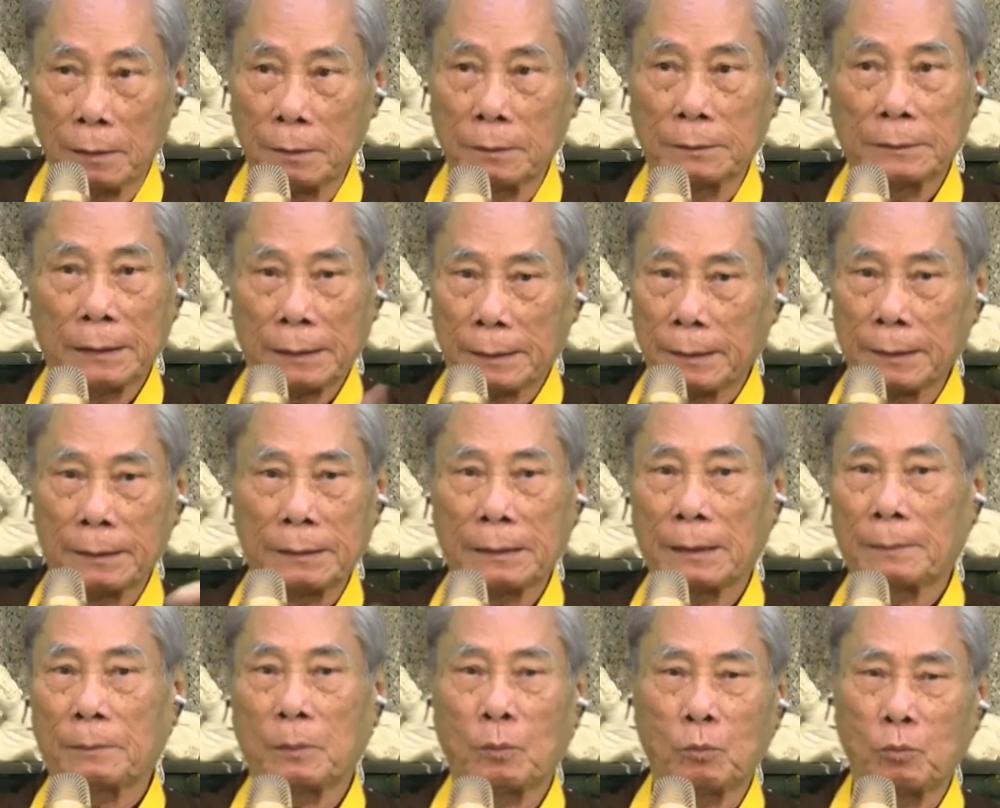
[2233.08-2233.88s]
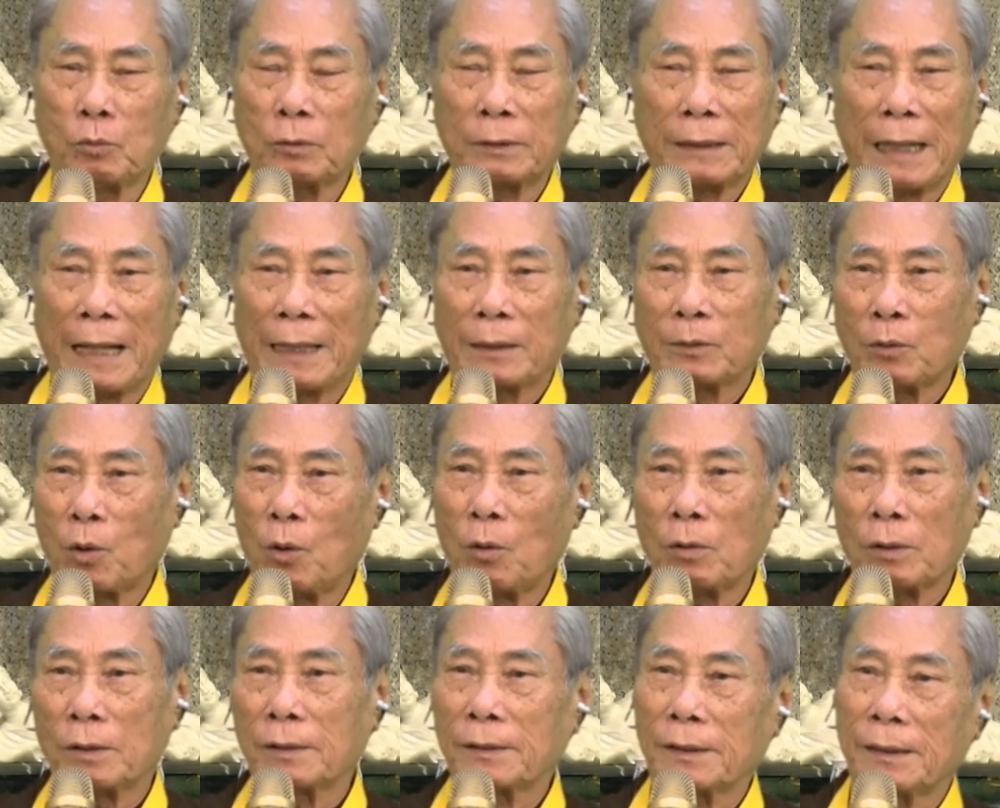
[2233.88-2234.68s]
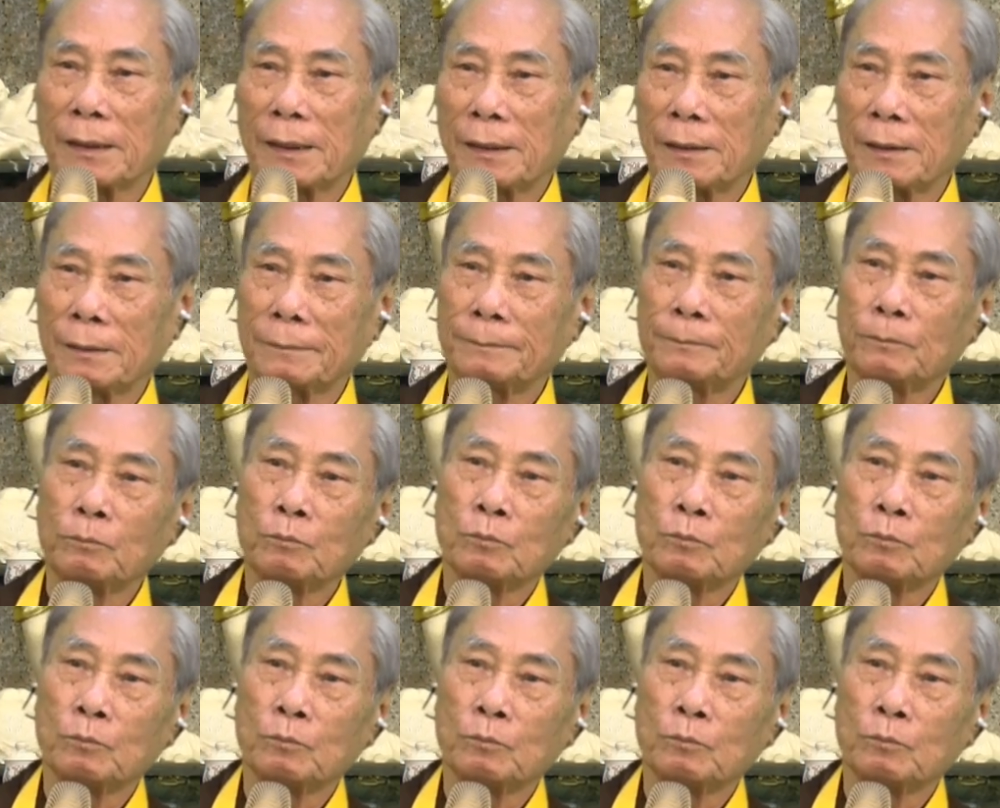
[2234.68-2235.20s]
tưởng và kiến chấp, không có chạy thoát được cái này.